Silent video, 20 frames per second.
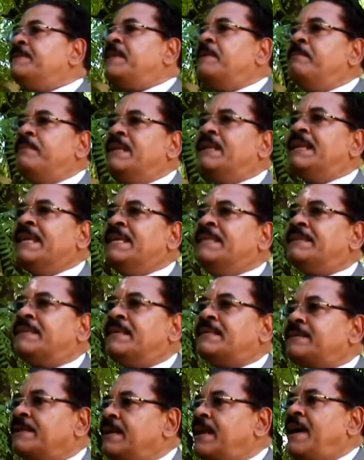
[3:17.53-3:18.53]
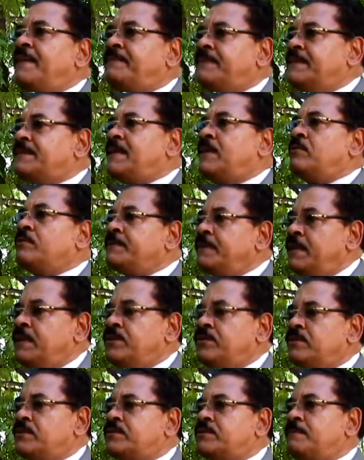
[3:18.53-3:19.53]
mil lentes gratis a los
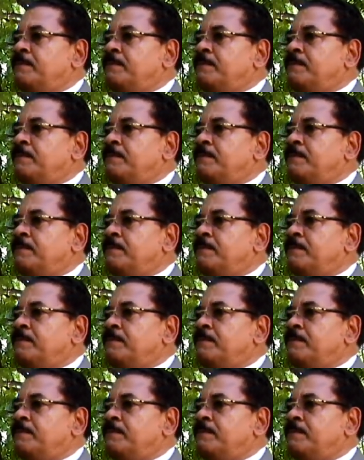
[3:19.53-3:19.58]
niños